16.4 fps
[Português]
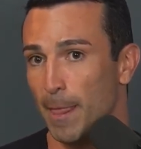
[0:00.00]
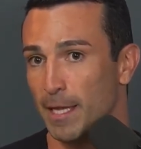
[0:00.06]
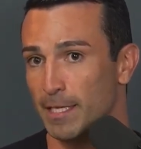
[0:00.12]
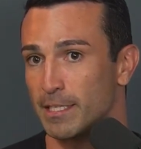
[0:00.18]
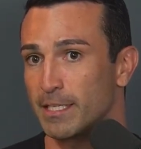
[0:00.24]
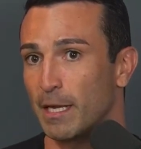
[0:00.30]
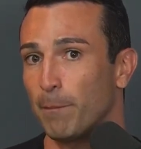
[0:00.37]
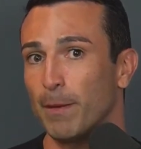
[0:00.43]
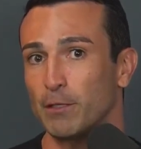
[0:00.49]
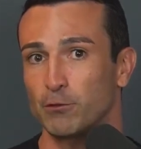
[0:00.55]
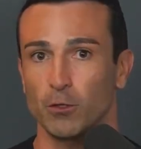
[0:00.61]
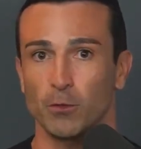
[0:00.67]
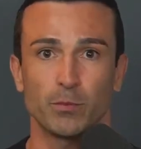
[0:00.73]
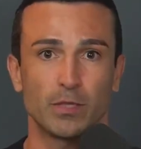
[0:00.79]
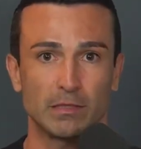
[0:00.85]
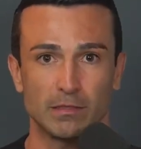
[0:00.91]
que já
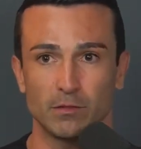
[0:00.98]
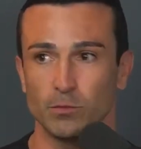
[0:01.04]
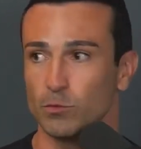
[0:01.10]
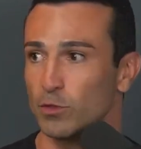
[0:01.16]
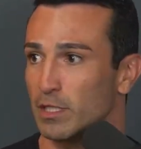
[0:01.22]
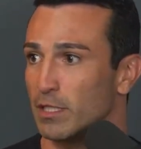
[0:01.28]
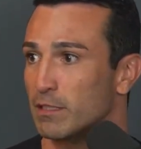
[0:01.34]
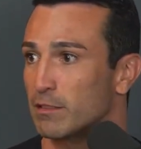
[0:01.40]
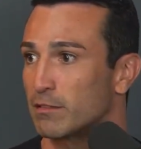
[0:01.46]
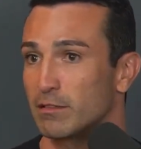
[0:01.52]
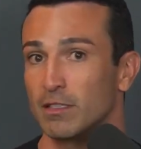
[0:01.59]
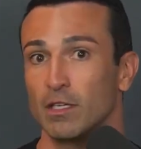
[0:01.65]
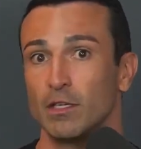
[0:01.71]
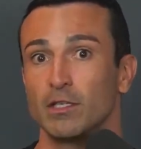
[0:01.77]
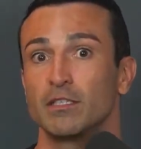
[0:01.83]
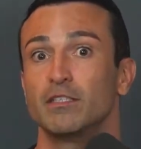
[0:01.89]
passou por essas
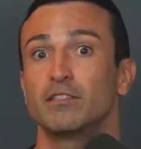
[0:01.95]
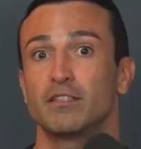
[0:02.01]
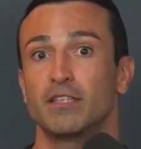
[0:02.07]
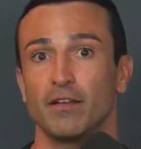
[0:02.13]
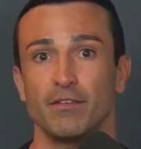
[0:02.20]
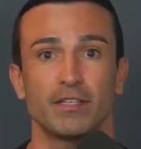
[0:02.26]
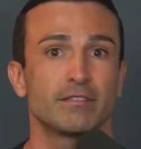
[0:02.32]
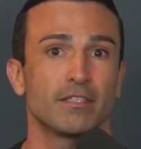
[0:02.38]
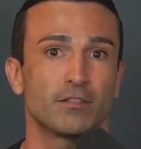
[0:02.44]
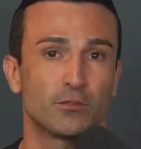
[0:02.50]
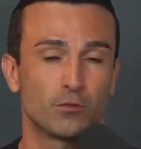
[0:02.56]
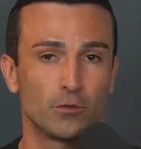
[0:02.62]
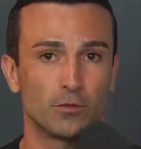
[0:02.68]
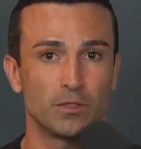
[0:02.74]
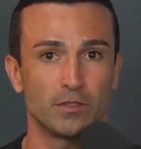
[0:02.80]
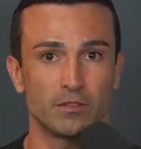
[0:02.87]
mudanças, que teve essas
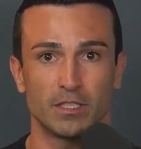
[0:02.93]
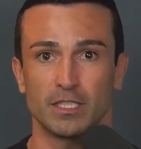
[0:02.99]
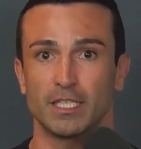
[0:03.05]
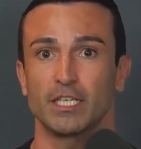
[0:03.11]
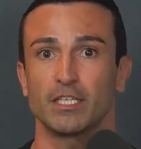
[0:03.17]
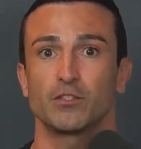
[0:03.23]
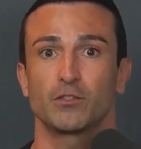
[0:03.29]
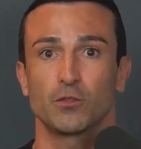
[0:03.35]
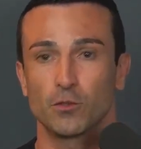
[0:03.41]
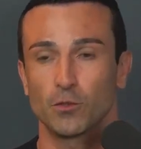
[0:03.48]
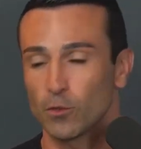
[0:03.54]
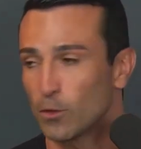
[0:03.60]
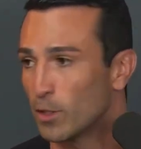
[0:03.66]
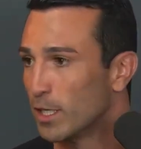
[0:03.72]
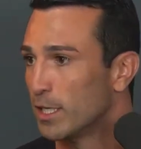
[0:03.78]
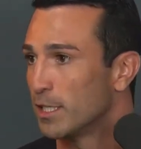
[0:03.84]
dúvidas, que
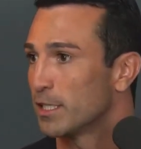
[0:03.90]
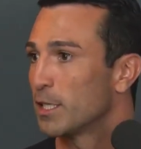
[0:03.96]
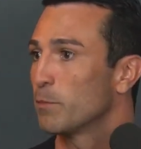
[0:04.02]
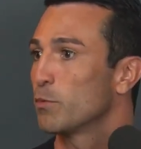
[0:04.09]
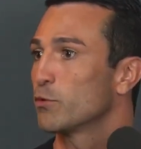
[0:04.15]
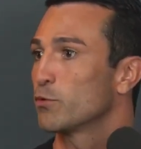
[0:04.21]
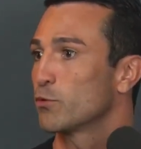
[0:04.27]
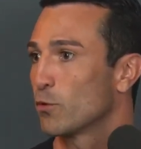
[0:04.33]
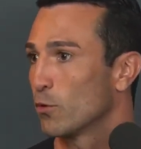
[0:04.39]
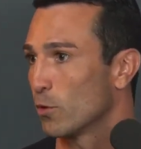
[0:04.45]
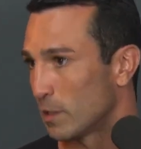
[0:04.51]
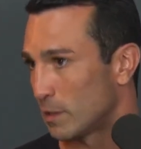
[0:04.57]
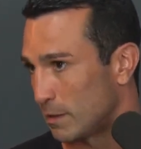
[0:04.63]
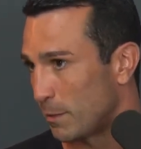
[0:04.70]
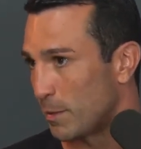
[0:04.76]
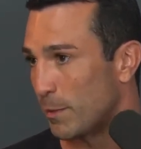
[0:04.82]
questionou, que buscou
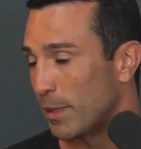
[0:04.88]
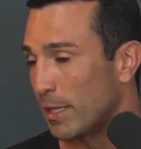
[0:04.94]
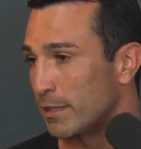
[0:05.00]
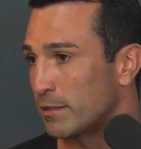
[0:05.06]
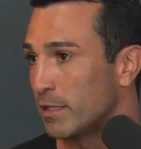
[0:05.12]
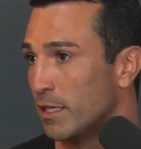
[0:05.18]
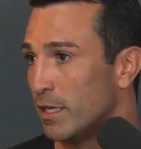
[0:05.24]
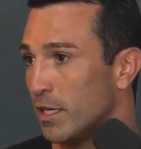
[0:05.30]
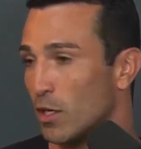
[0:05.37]
a saber mais.